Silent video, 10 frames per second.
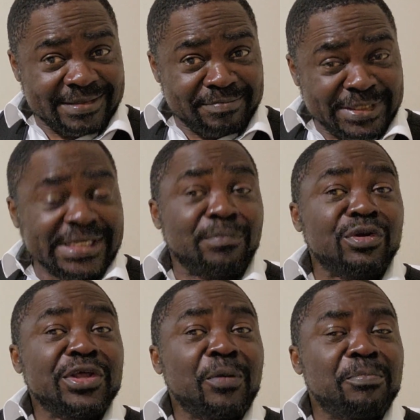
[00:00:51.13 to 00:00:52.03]
mes
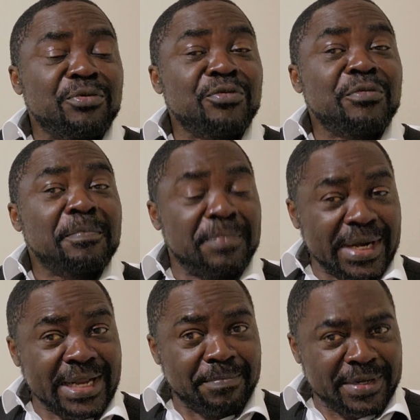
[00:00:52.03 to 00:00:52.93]
abonnés ont pu
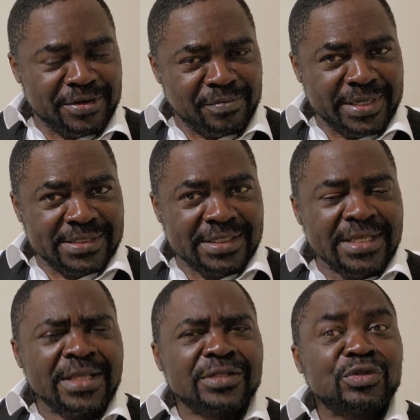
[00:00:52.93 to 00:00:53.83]
prendre la peine de mettre.
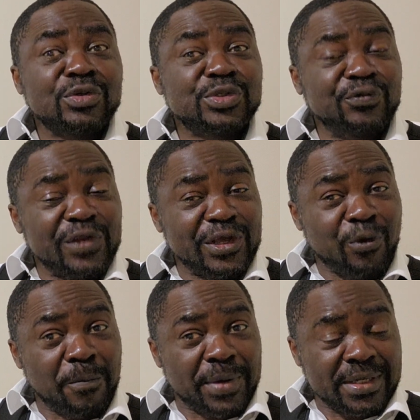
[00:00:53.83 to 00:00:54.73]
Donc, si vous voulez
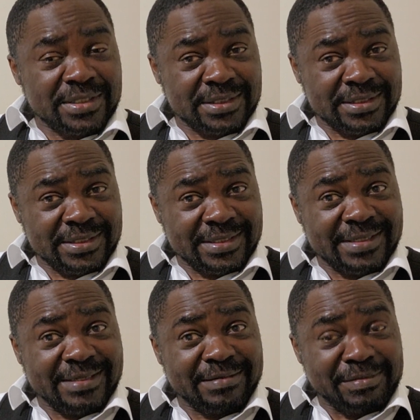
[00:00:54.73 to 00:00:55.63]
comprendre
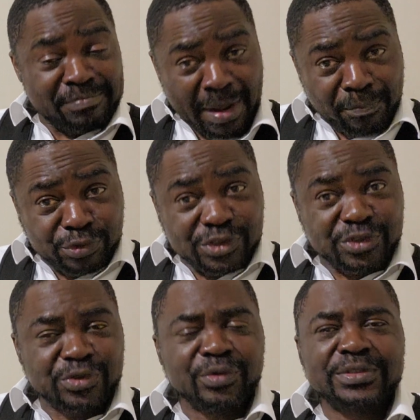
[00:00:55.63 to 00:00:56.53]
euh, ma
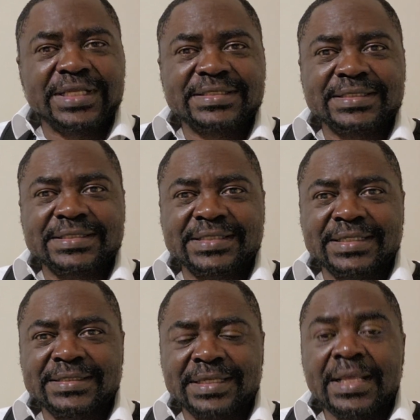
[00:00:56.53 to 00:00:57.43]
position dans cette
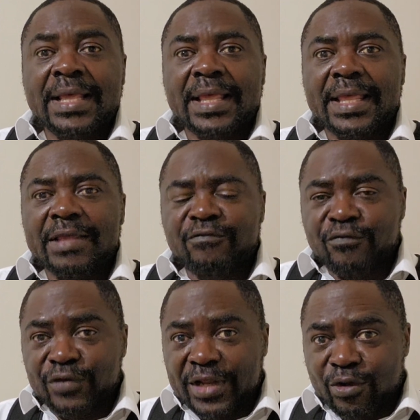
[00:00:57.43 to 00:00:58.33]
chaîne, et vous
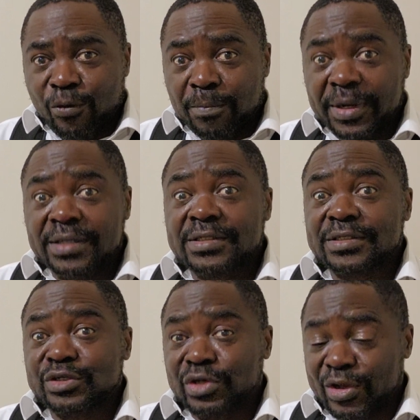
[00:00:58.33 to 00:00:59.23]
voulez
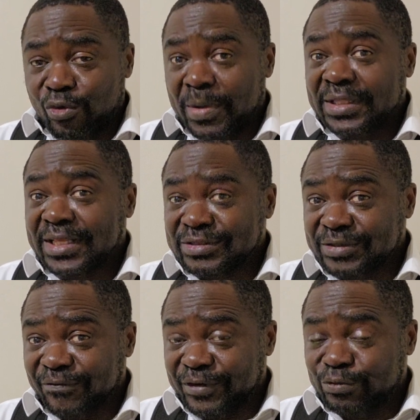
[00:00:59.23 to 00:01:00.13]
comprendre les commentaires que
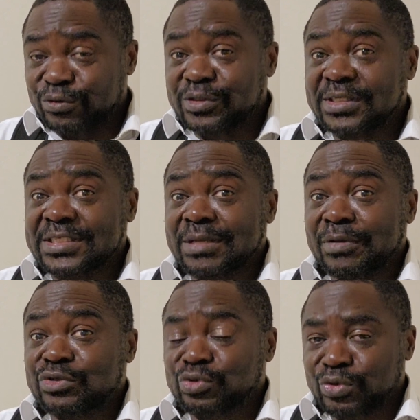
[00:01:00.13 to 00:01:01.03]
j'ai fait tous
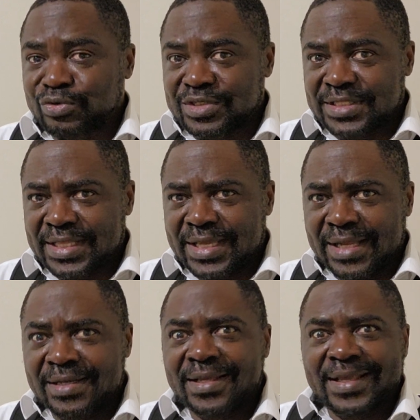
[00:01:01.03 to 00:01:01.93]
récemment sur le
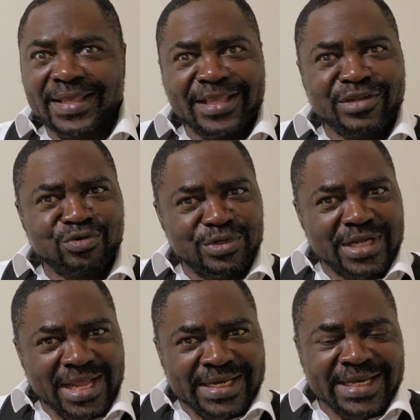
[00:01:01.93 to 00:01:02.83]
Sénégal et notre
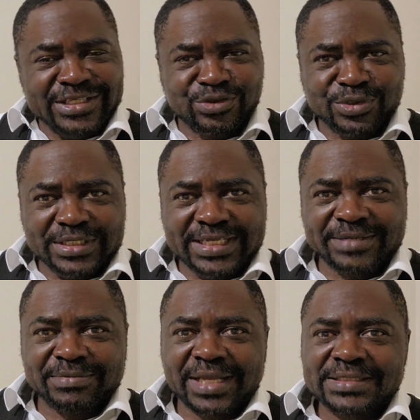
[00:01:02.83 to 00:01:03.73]
analyse, notre
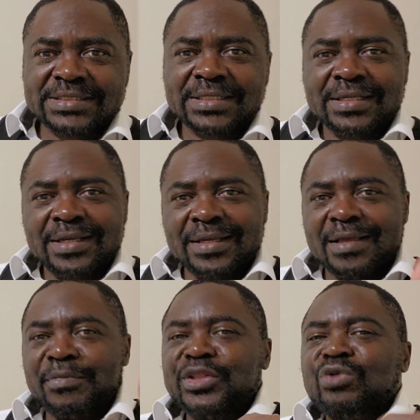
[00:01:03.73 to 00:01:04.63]
décryptage,
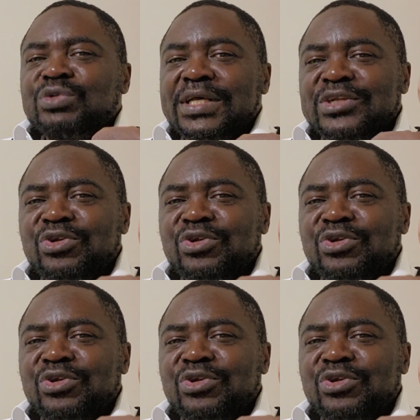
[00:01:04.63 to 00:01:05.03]
mettez-nous déjà de